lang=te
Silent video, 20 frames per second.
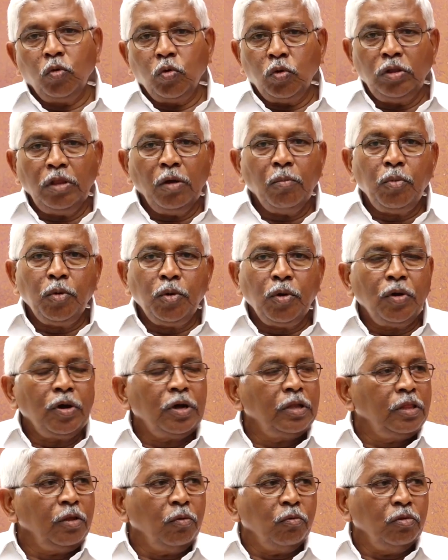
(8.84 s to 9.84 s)
కొత్త
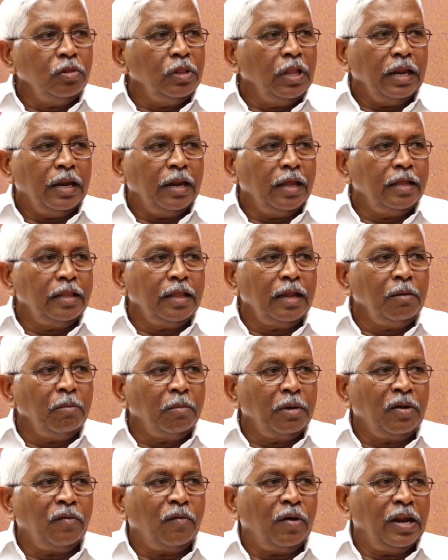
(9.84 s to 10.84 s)
పురోగతి ఉంది లేదని
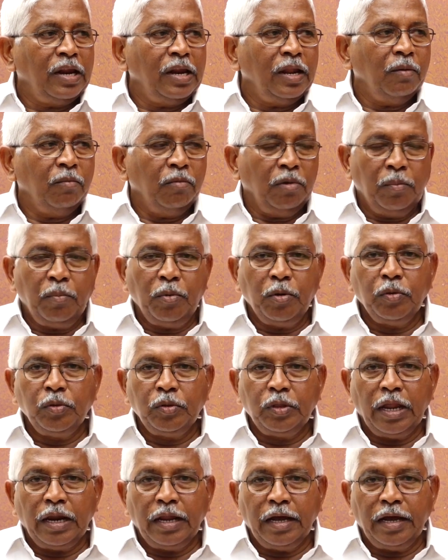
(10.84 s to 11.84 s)
మనం అనలేము ఇప్పుడు
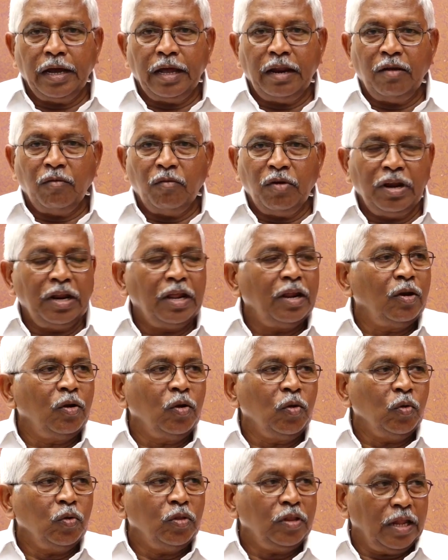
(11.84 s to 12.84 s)
తెలంగాణ
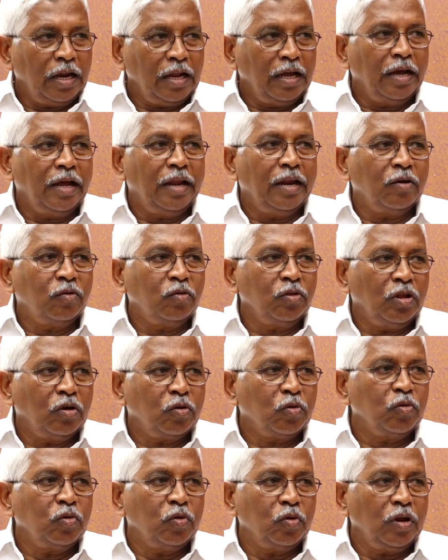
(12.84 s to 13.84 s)
వనరులు తెలంగాణకు
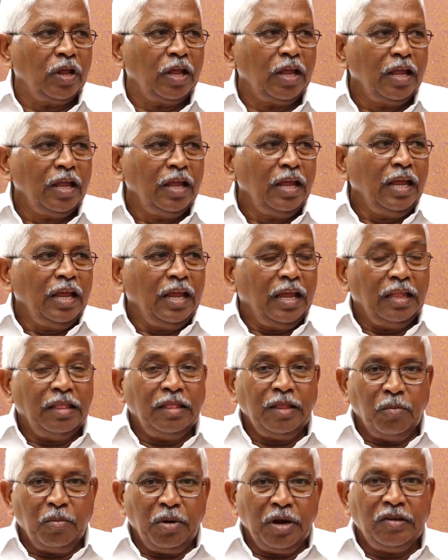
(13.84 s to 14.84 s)
దక్కుతున్నాయి
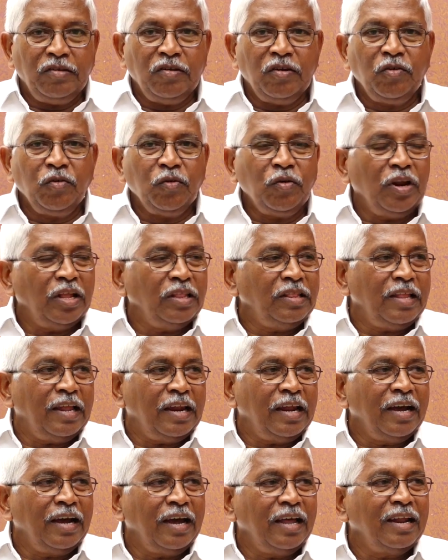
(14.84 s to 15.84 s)
ఇంత బడ్జెట్ ఉన్నది
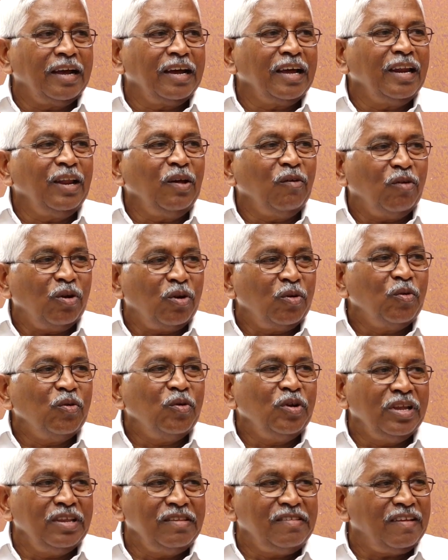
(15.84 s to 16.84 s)
తెలంగాణకని ఎవరూ
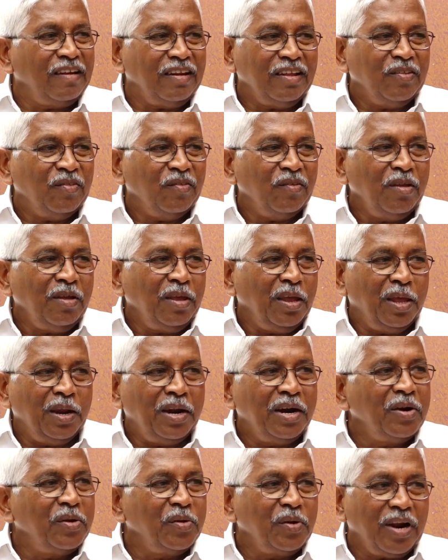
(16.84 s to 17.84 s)
ఊహించలేదు
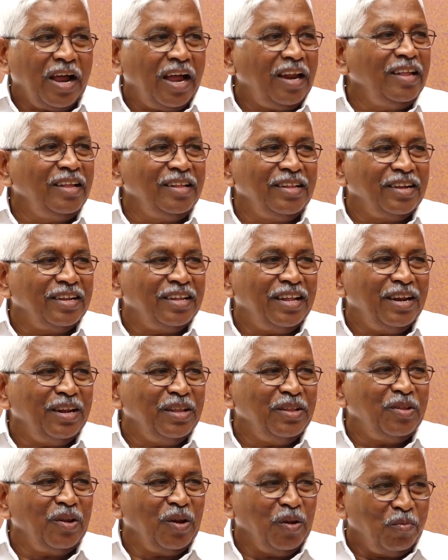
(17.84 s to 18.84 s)
ఎన్నడూ రాలేదు కదా
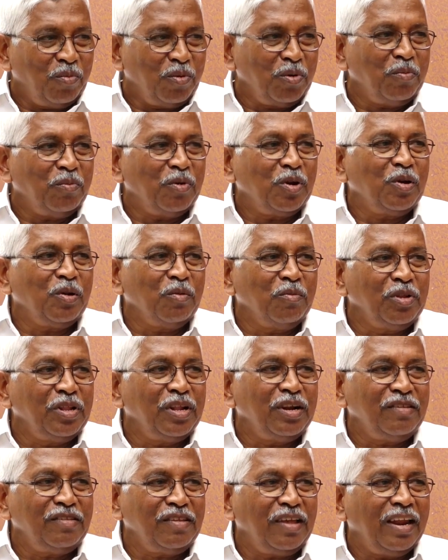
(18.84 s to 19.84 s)
నిధులు ఇప్పుడు
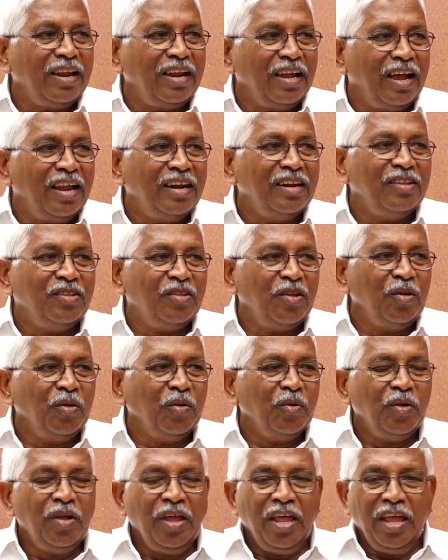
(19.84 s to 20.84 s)
మొట్టమొదటిసారి ఆ
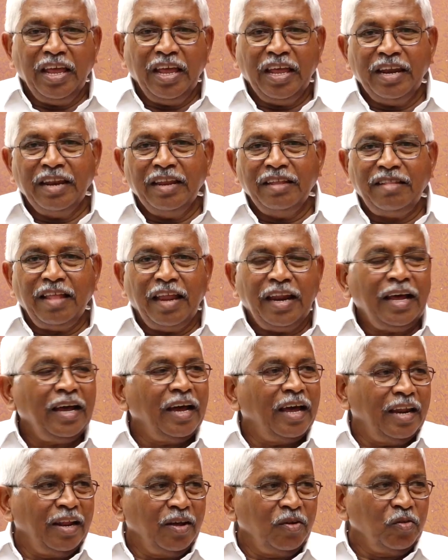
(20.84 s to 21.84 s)
నిధులు ఎన్ని
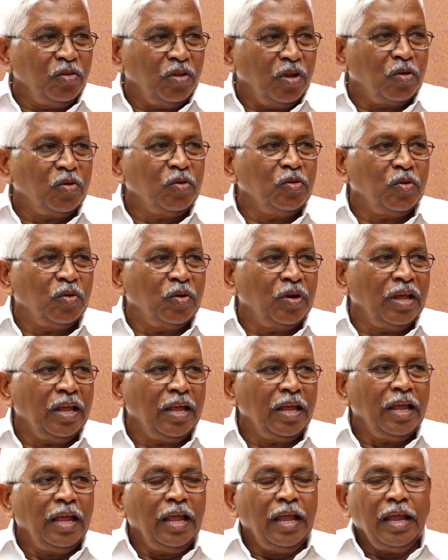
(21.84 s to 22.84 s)
తెలంగాణకు
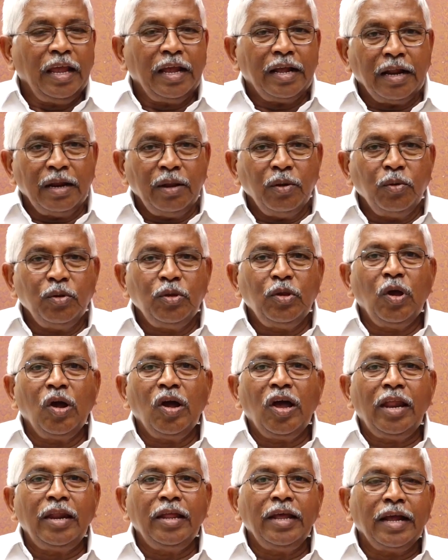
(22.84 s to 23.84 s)
దక్కుతున్నాయి ఇక్కడి
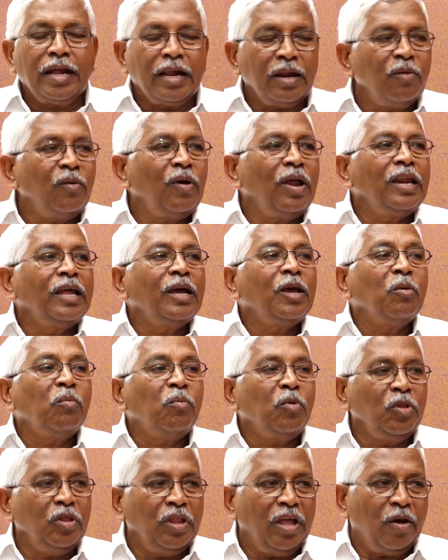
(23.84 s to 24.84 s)
ఉద్యోగాలు ఇక్కడి వాళ్ళకే
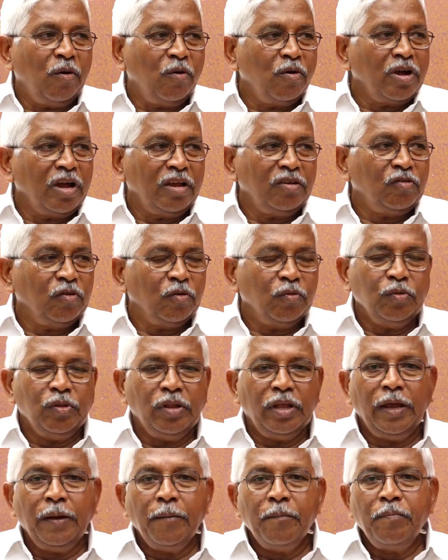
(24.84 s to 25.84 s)
పొందే అవకాశం
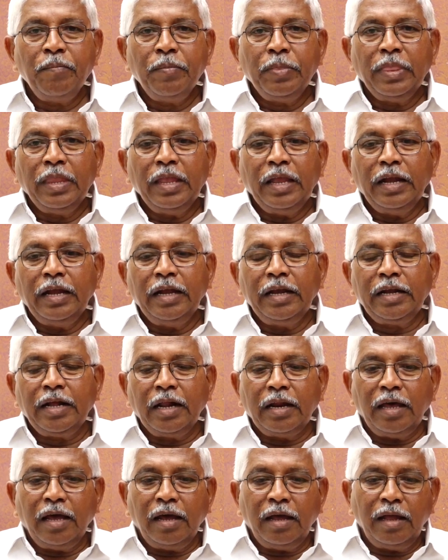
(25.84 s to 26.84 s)
ఉంది
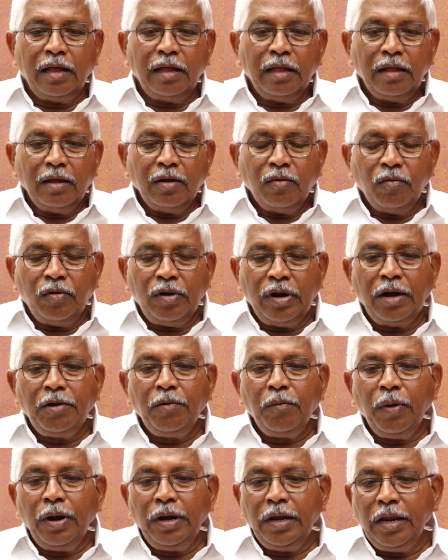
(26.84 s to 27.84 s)
ఇక్కడ
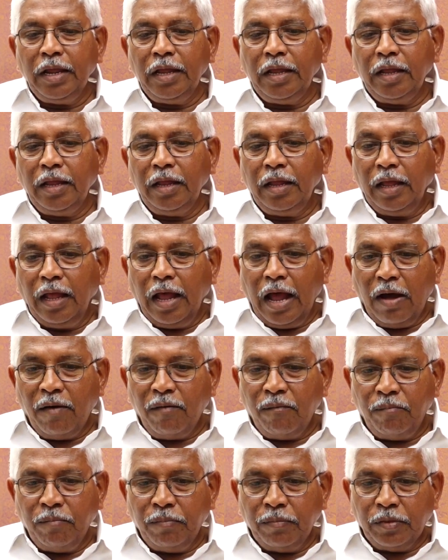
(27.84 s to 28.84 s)
ఉన్నటువంటి
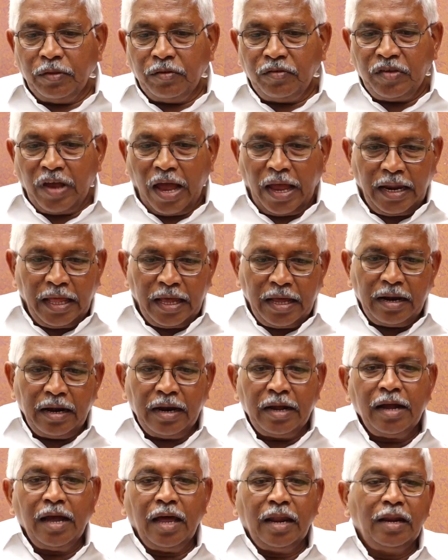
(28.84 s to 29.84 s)
చాలా
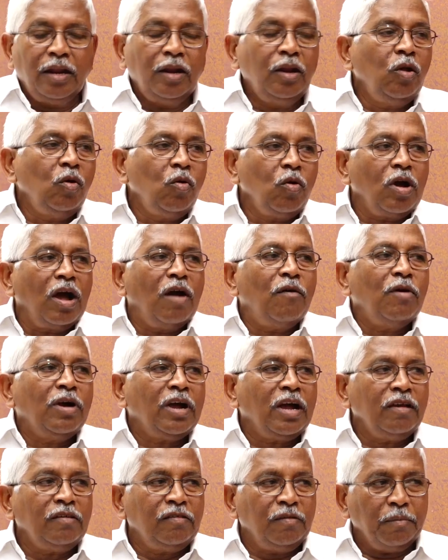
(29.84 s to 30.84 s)
రంగాలలో ఒక
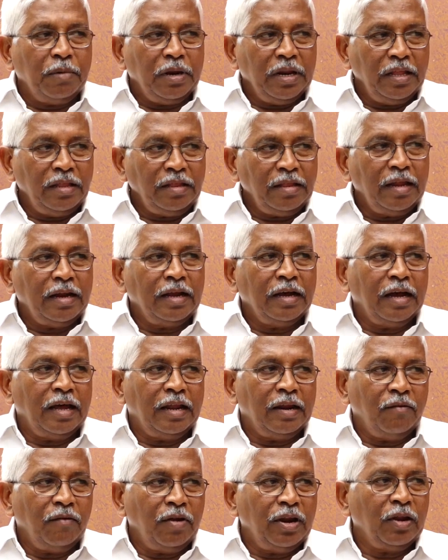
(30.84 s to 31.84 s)
అవకాశం అనేది
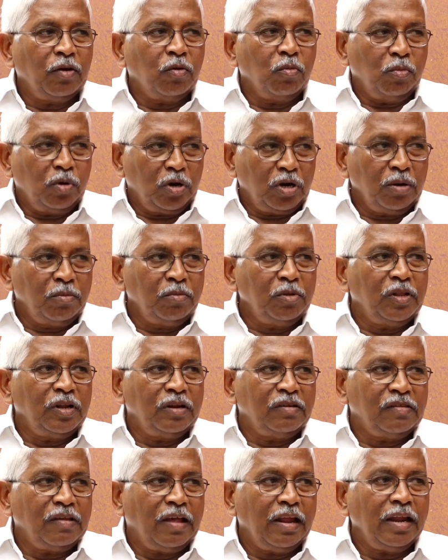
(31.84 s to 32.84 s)
తెలంగాణ వాళ్ళకు
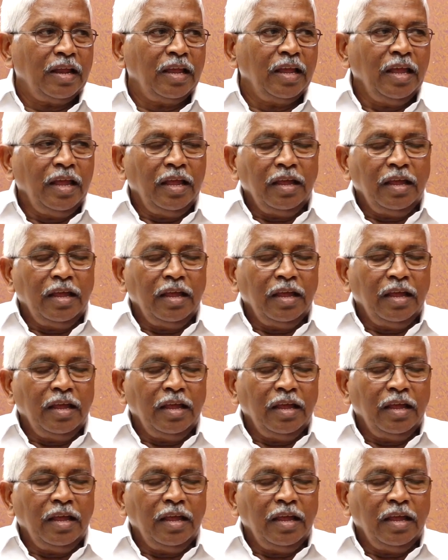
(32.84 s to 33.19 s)
మొట్టమొదటిసారి